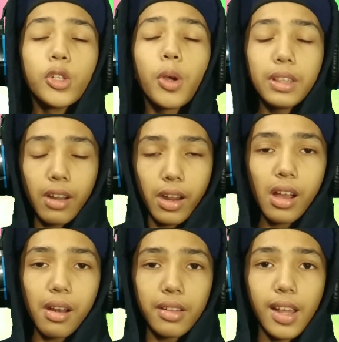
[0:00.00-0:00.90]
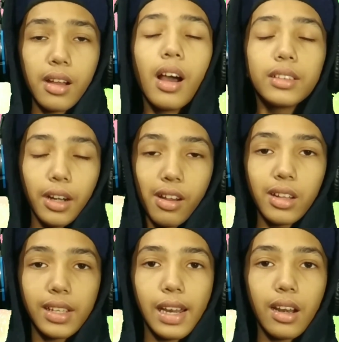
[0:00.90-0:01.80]
சோ இந்த வீடியோ அவ்வளவுதான் அடுத்த
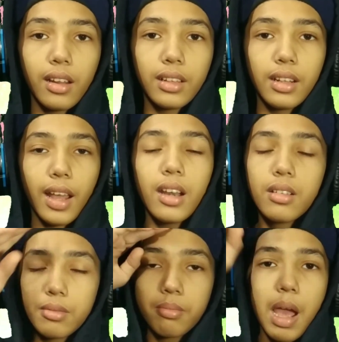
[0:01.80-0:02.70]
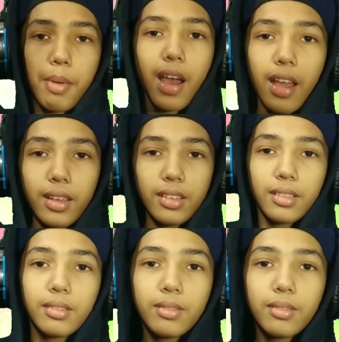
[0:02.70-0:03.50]
வீடியோ சந்திக்கலாம் தில் தென் பை பாய்